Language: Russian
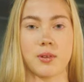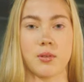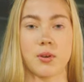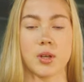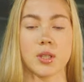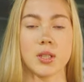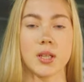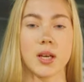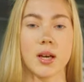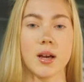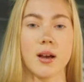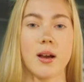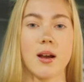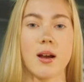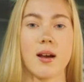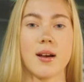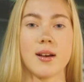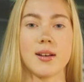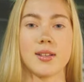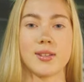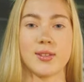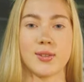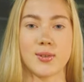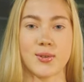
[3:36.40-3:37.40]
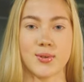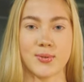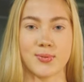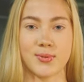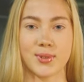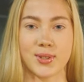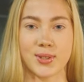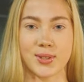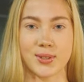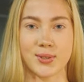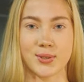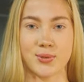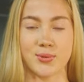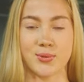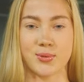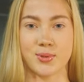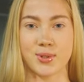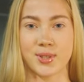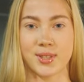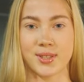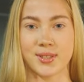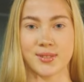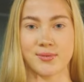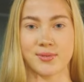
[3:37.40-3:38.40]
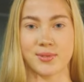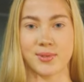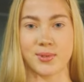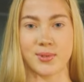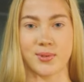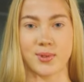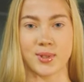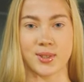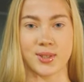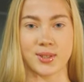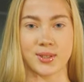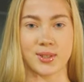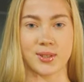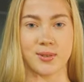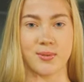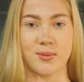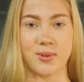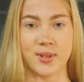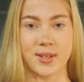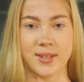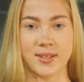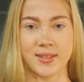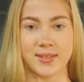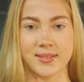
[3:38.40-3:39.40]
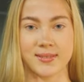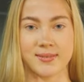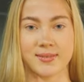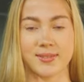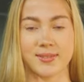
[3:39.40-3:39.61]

года, но выхожу уже в другой категории